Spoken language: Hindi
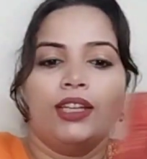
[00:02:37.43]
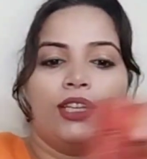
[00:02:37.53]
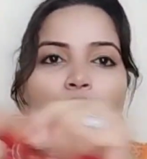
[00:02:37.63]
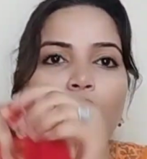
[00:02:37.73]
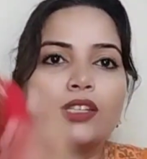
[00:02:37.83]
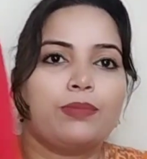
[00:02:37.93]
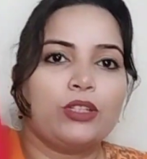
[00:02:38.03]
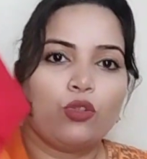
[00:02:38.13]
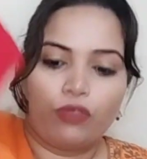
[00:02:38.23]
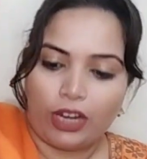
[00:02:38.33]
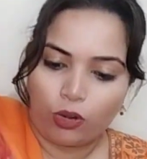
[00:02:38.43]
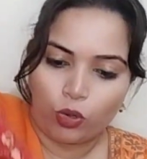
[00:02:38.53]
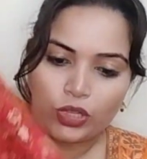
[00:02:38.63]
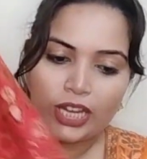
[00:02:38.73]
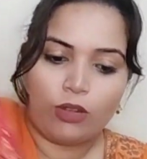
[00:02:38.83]
क्योंकि इसमें जो वर्क
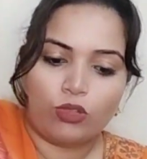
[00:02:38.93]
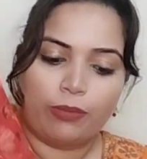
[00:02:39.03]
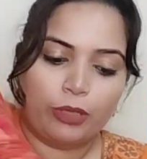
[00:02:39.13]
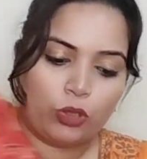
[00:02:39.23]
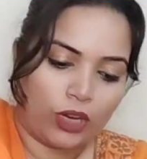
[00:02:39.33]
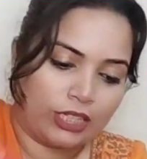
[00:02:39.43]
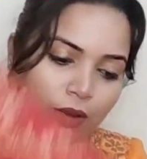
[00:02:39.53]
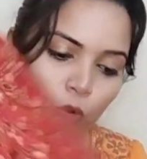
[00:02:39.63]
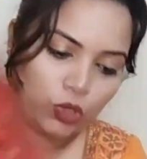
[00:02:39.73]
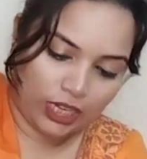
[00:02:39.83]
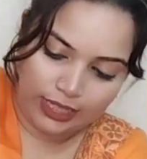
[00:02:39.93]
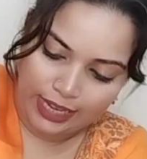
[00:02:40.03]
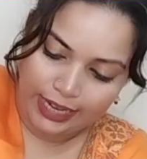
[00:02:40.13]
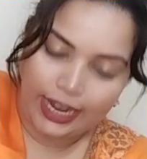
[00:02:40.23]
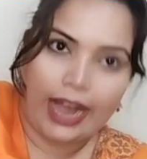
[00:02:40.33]
होता है ना उसका भी थोड़ा सा हो जाता
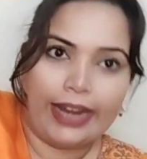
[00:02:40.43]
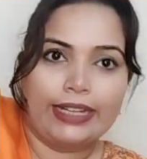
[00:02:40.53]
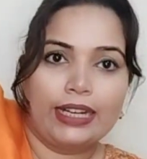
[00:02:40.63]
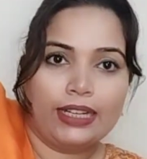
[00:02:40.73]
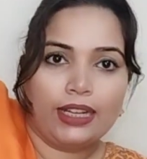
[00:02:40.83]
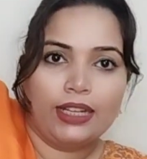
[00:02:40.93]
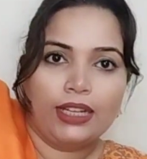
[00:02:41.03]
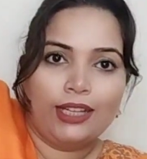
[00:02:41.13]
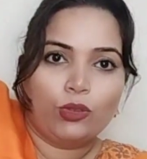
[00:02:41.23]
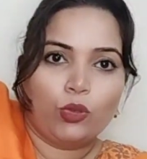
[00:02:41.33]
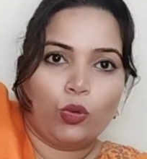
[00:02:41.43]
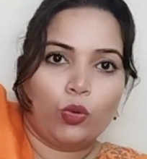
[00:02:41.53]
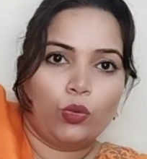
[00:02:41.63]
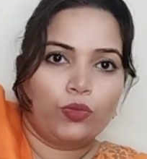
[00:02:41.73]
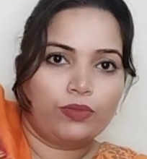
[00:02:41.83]
है हाइट का ना तो
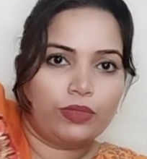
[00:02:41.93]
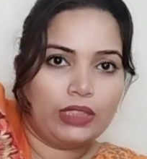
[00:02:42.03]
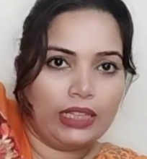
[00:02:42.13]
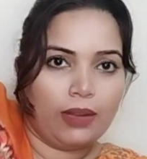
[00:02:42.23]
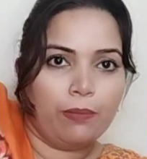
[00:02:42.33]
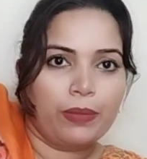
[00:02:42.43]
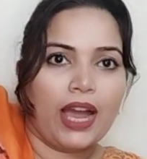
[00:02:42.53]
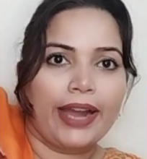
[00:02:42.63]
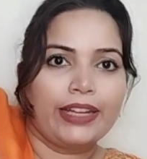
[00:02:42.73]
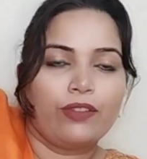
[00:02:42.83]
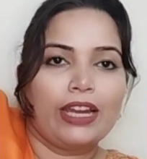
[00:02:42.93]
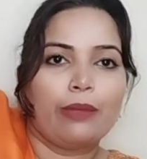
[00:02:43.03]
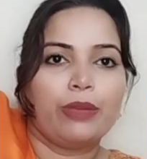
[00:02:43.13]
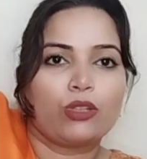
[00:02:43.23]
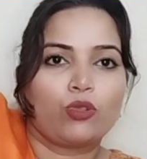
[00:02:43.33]
लंबी हाइट वाले
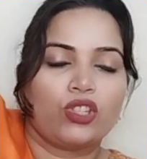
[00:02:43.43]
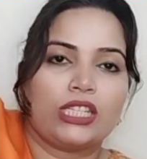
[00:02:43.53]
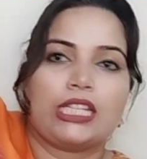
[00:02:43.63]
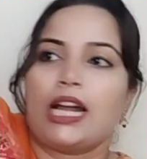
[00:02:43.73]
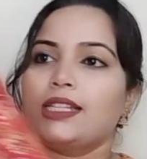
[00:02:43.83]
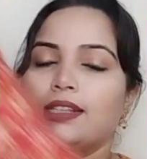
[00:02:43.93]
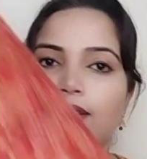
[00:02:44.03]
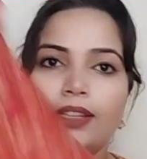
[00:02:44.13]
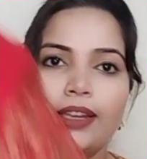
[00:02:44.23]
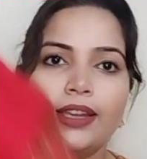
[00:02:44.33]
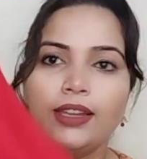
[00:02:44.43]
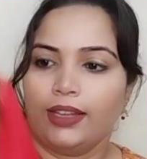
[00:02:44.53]
भी इसको स्टिच करा सकते हैं